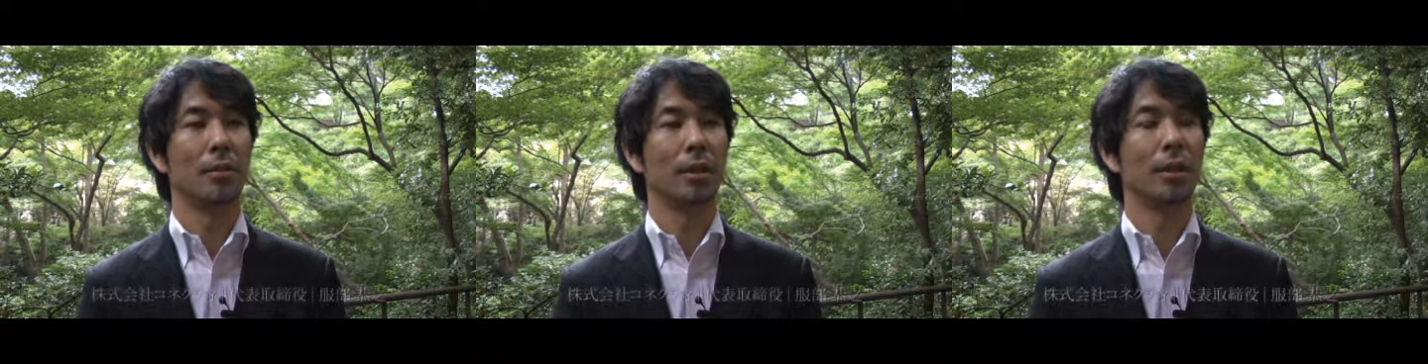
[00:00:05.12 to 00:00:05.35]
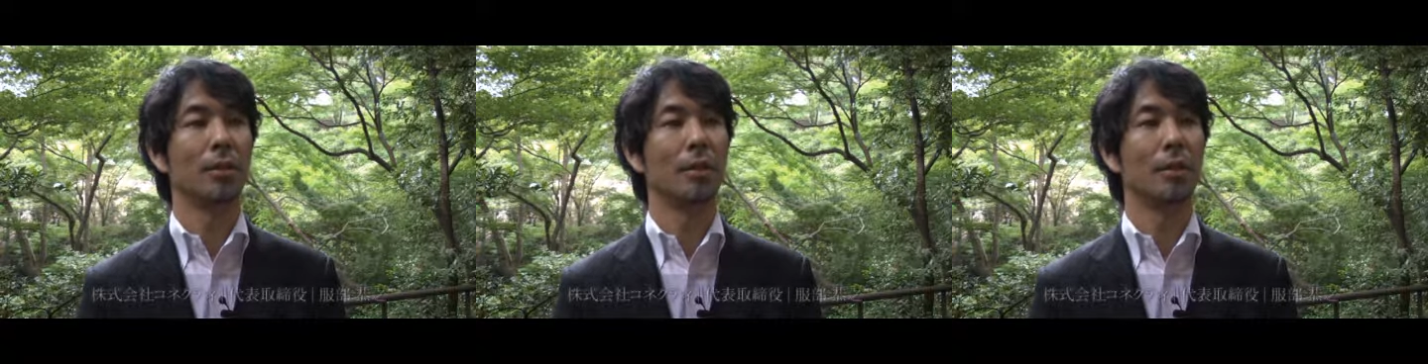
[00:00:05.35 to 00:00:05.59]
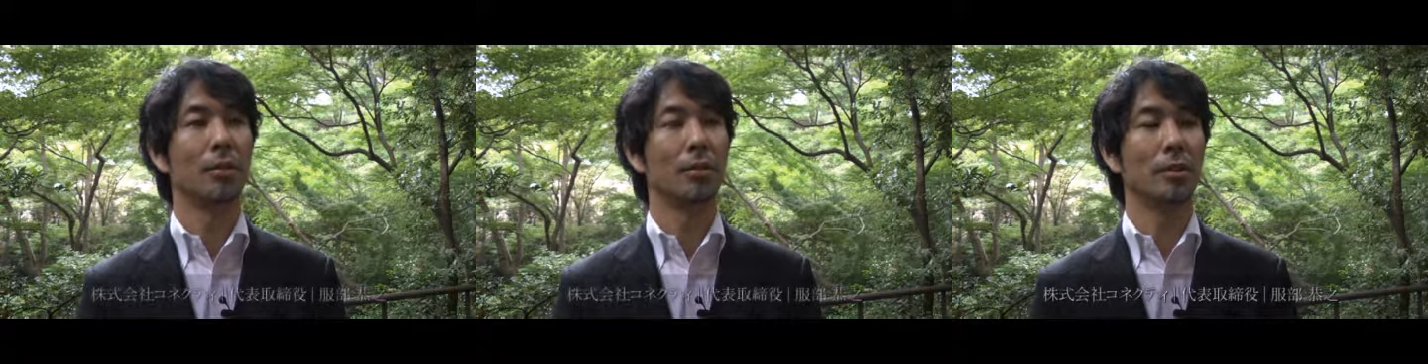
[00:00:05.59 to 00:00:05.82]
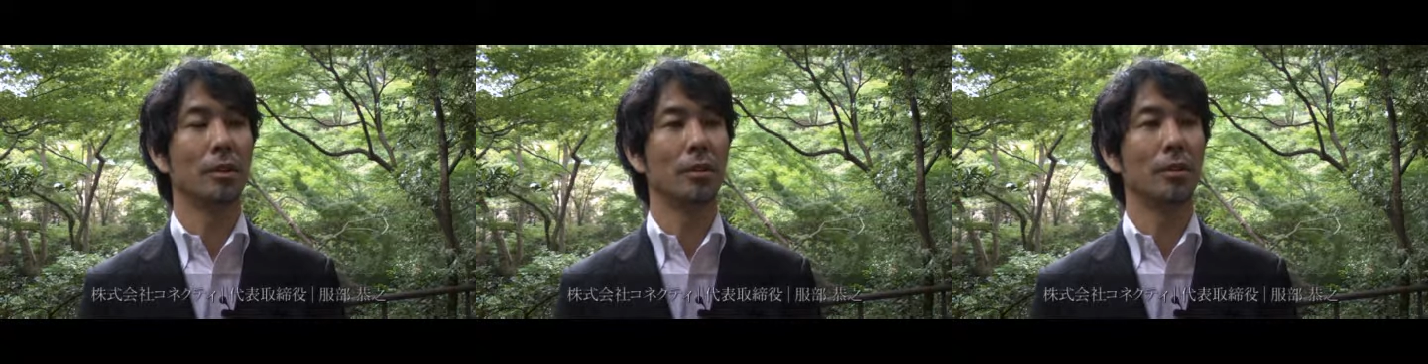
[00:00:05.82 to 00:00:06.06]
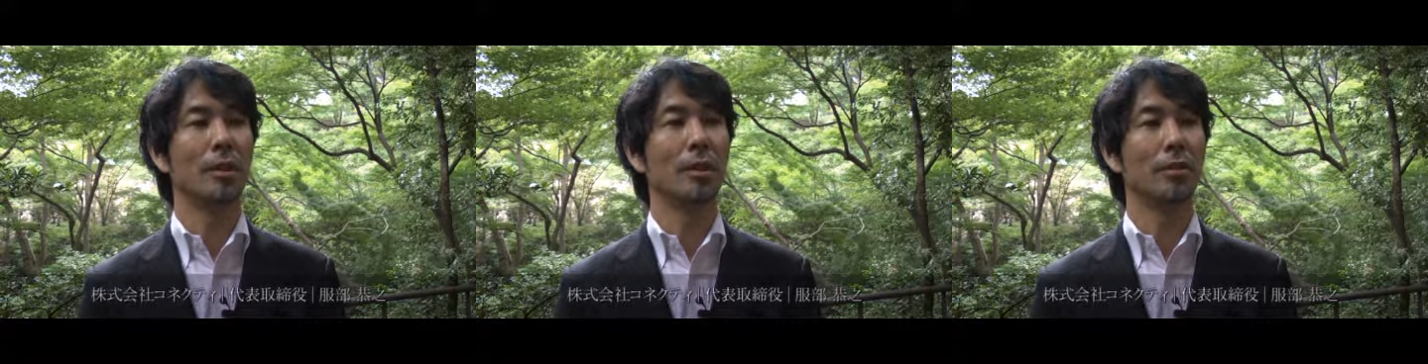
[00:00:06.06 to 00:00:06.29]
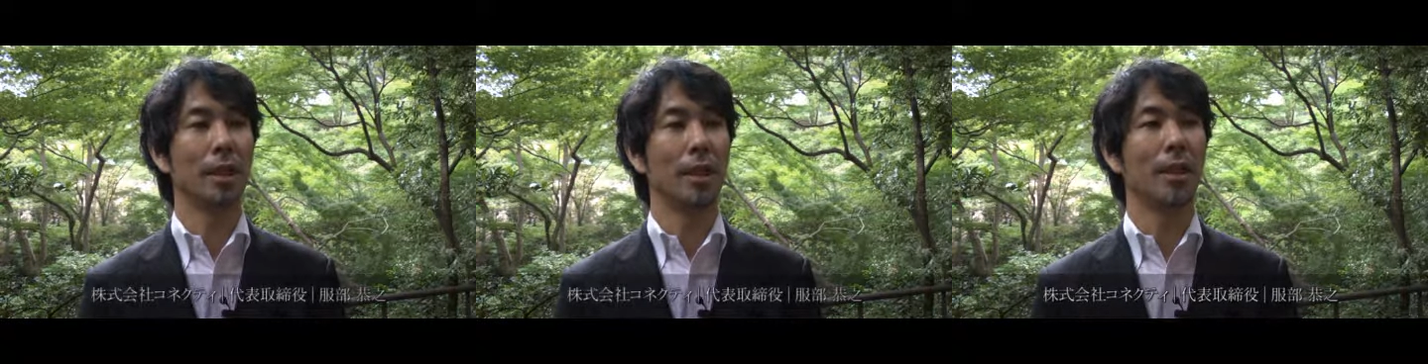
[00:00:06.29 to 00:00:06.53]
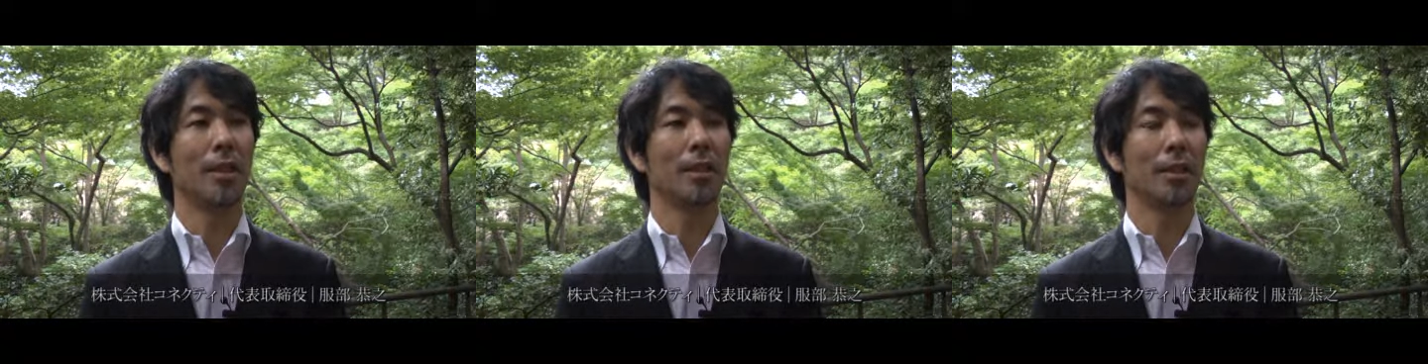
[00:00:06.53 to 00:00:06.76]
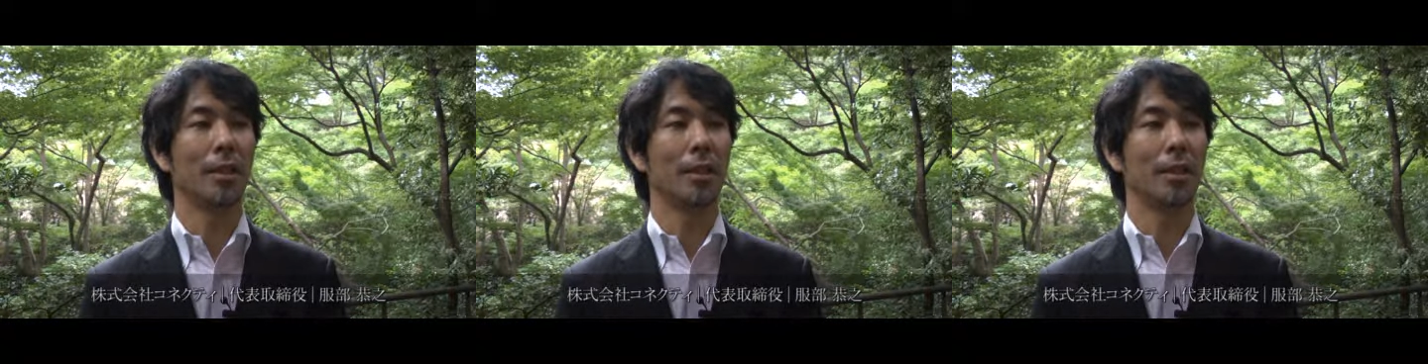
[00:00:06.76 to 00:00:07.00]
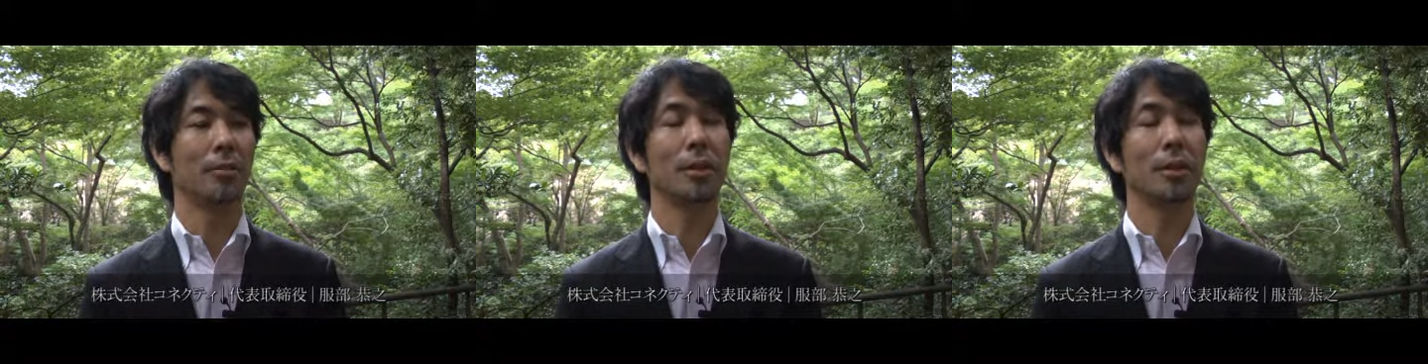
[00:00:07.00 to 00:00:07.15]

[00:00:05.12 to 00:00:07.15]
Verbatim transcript: あの弊社のコネクティは、え